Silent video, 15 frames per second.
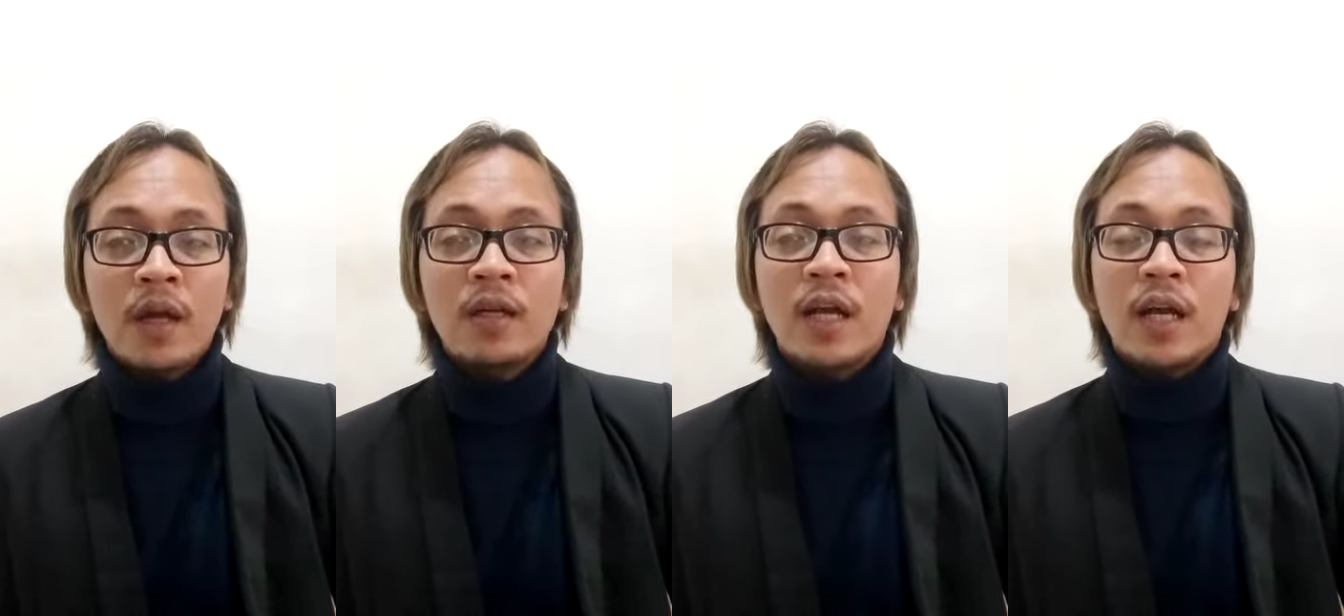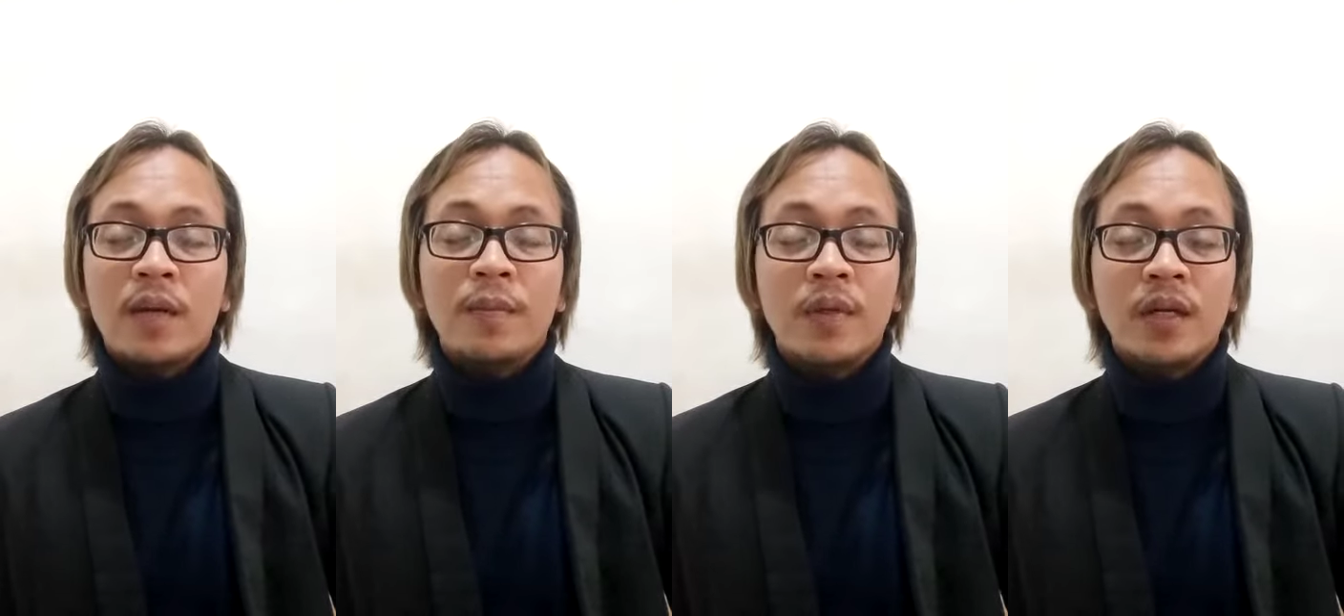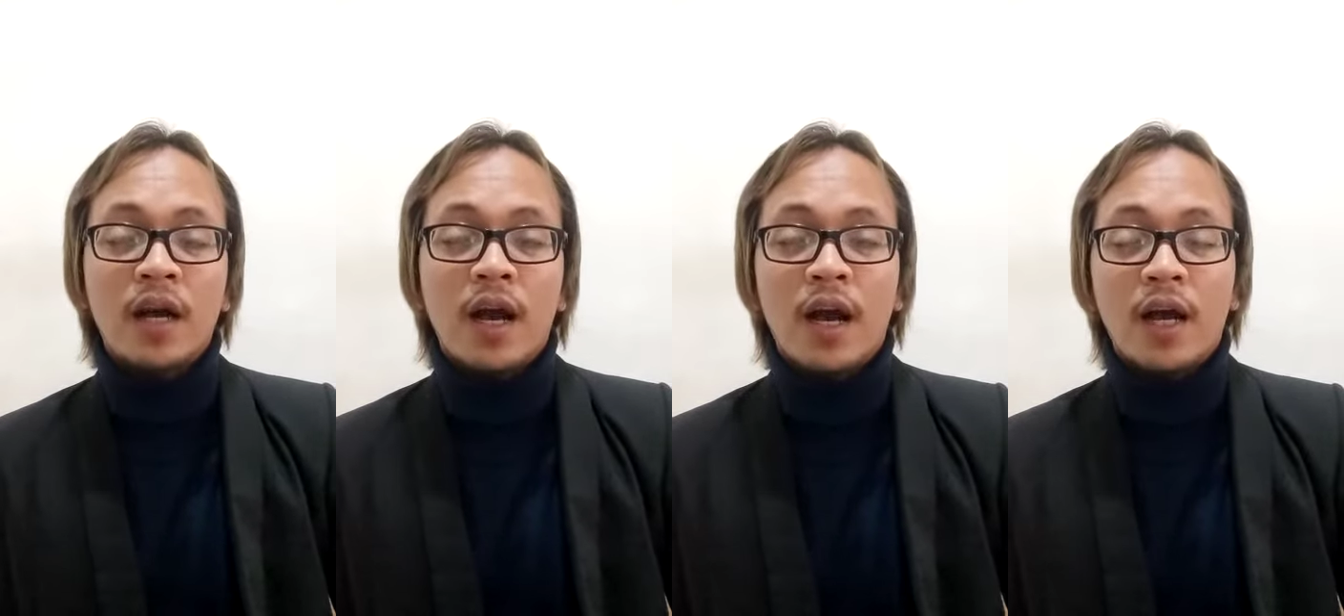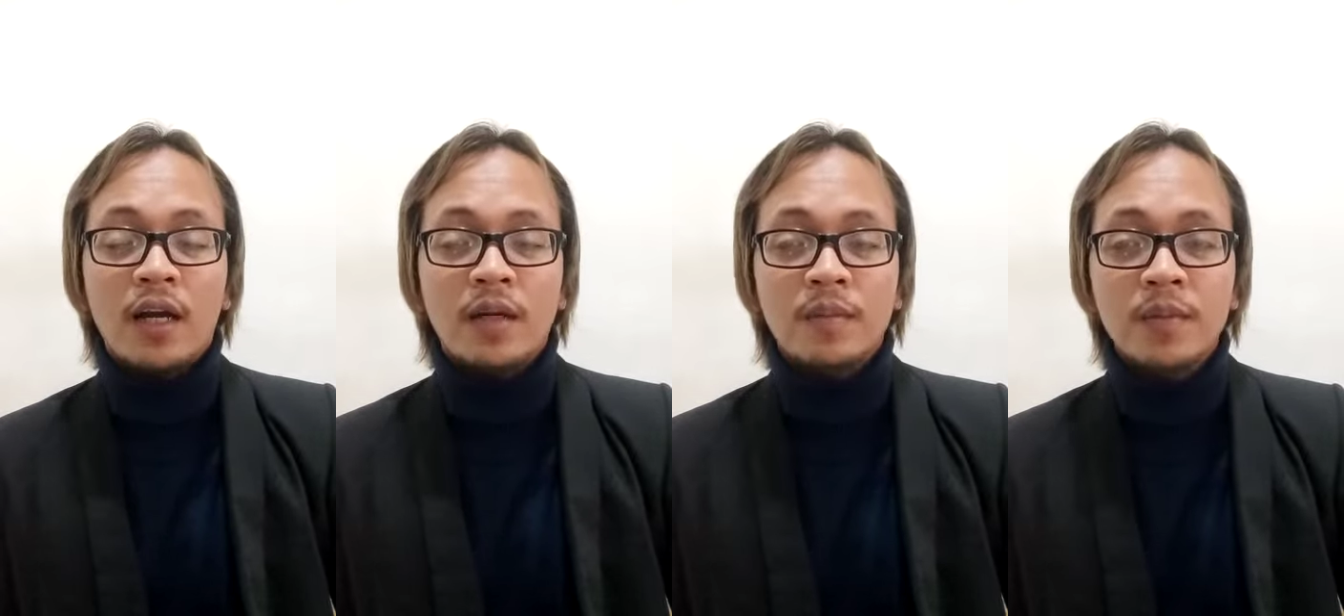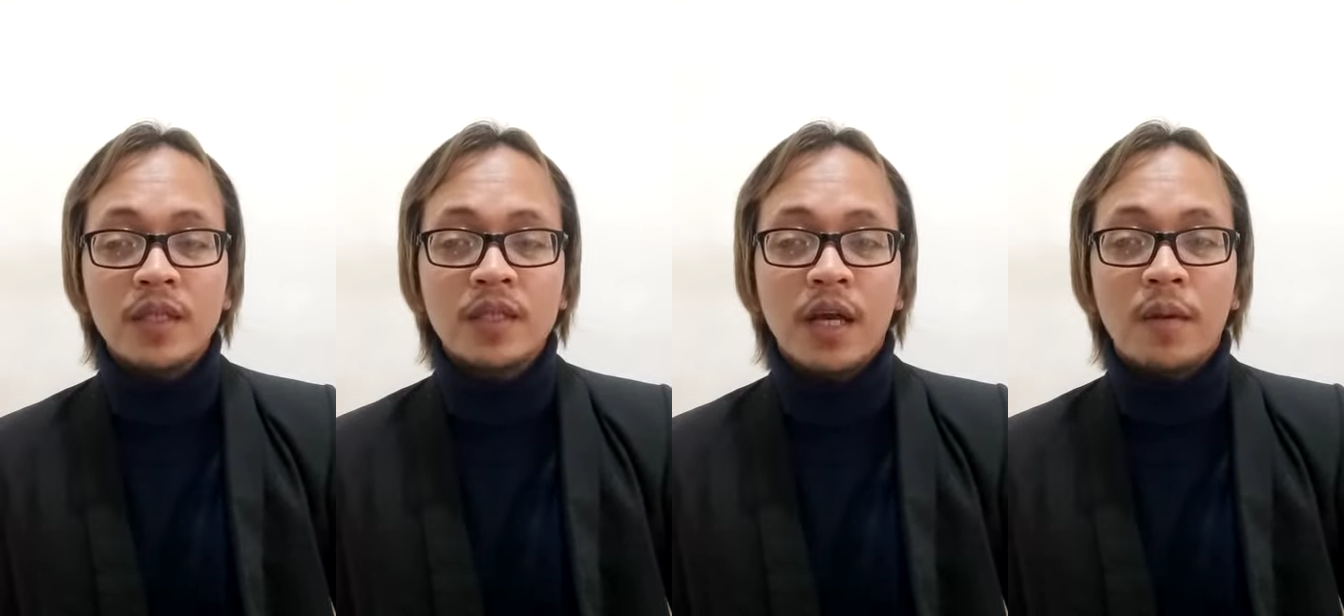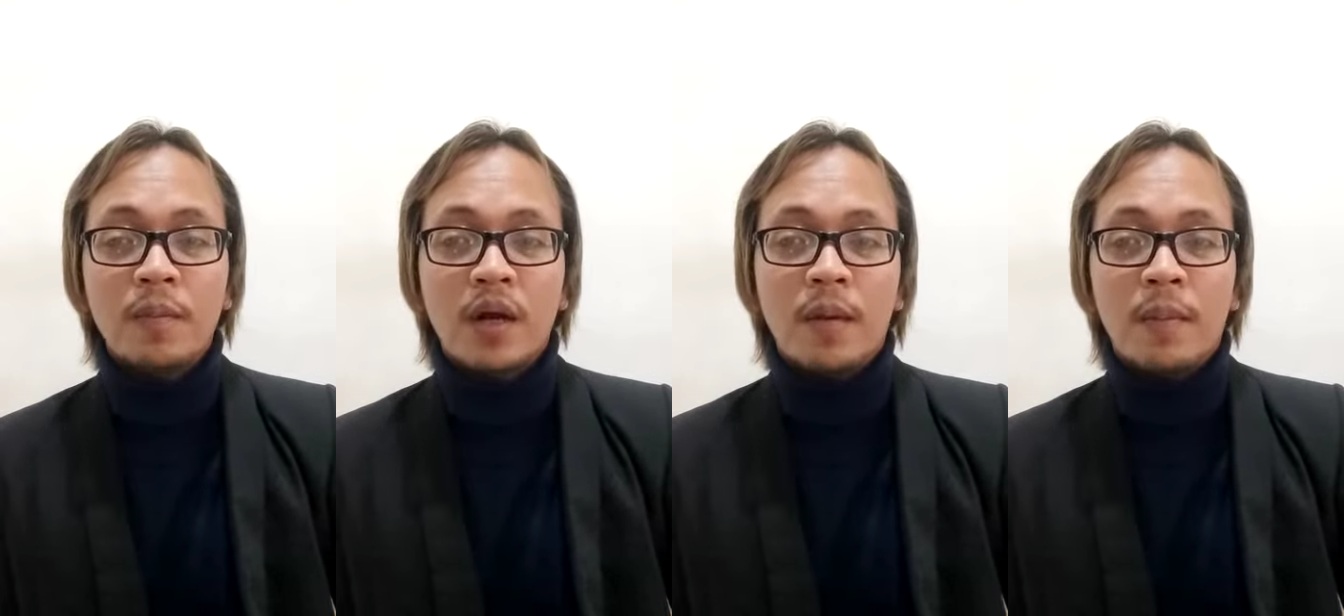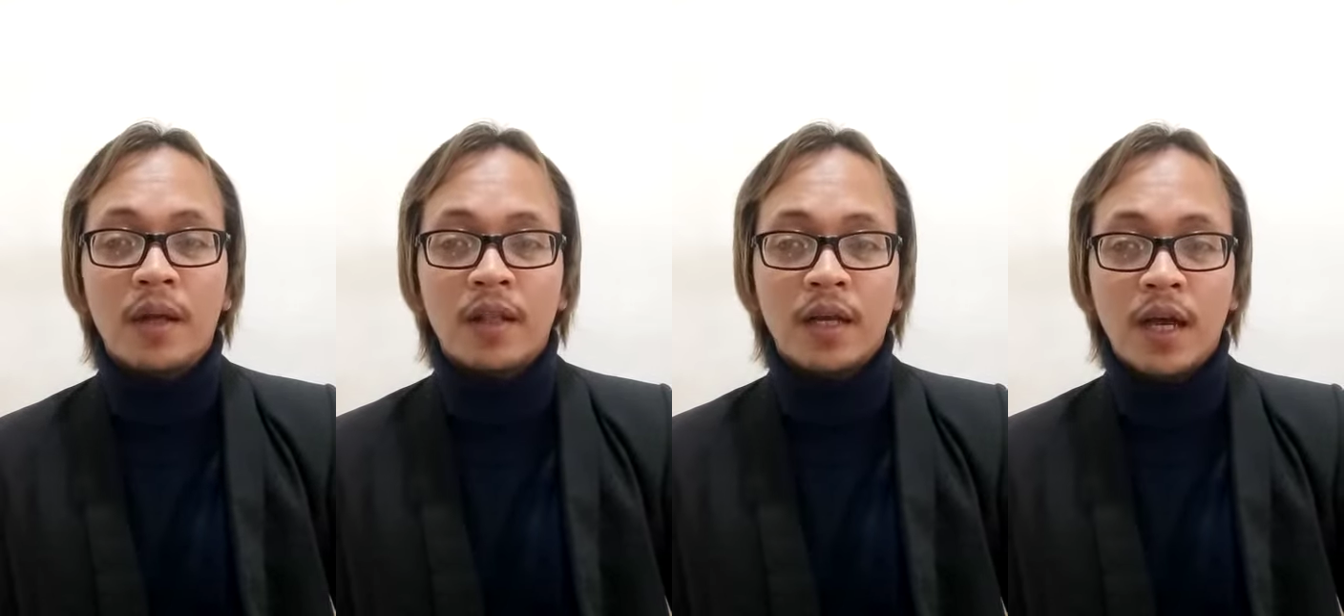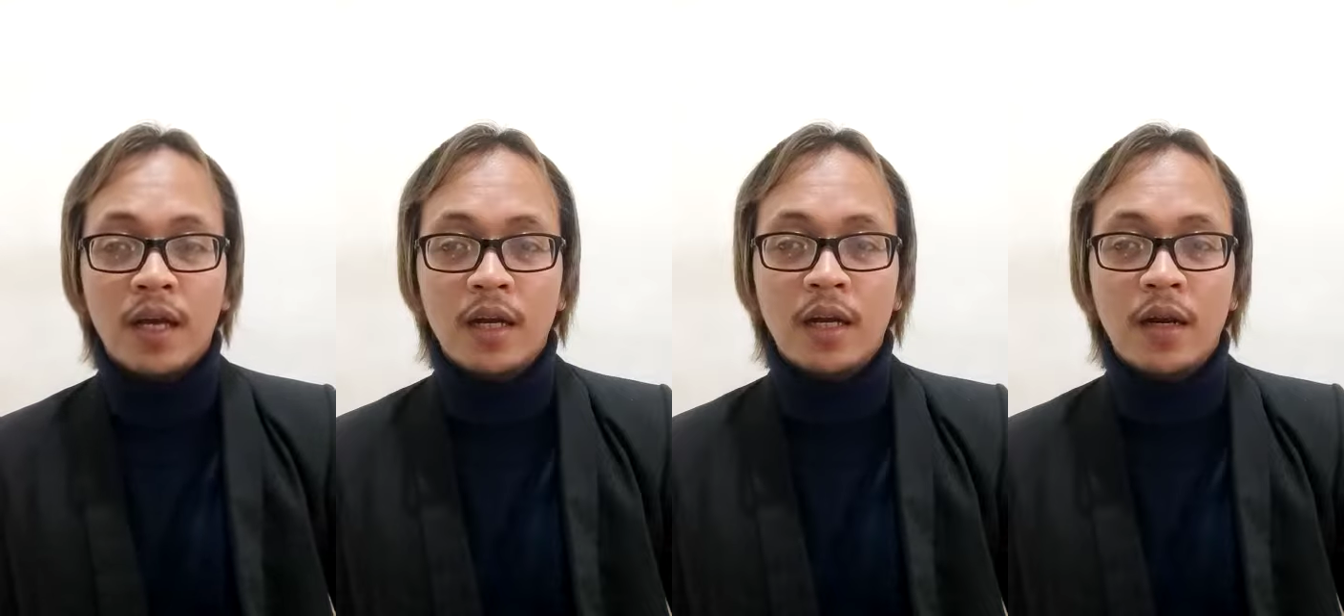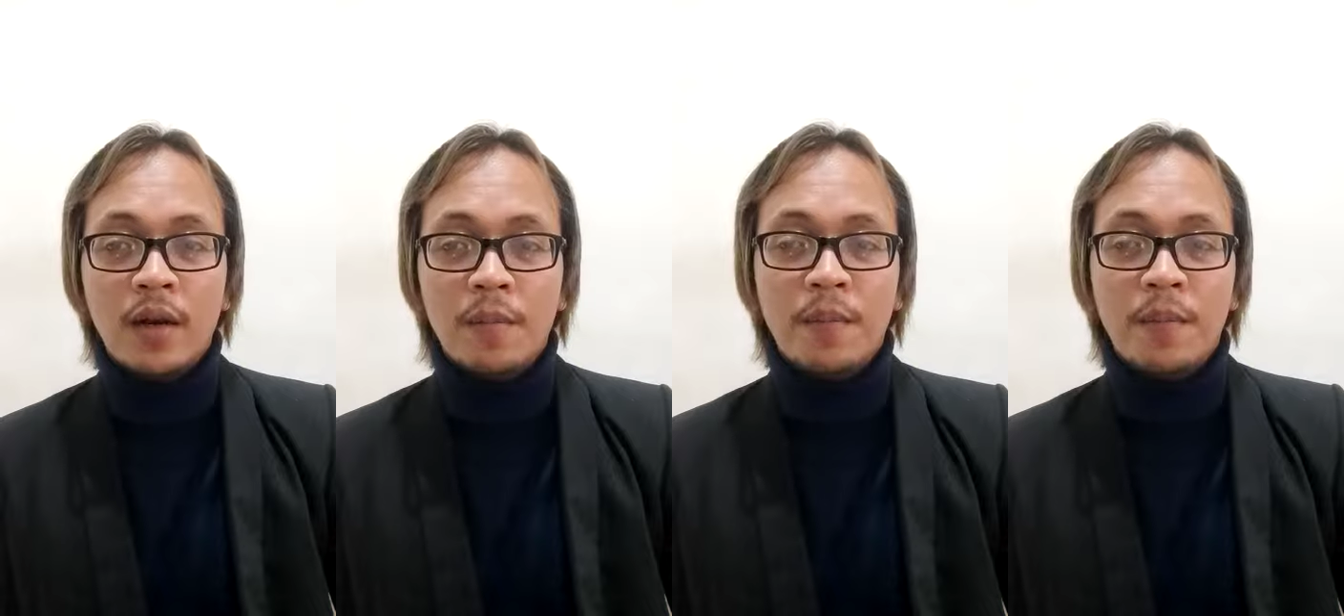Dari bidang akademis, saya mendapatkan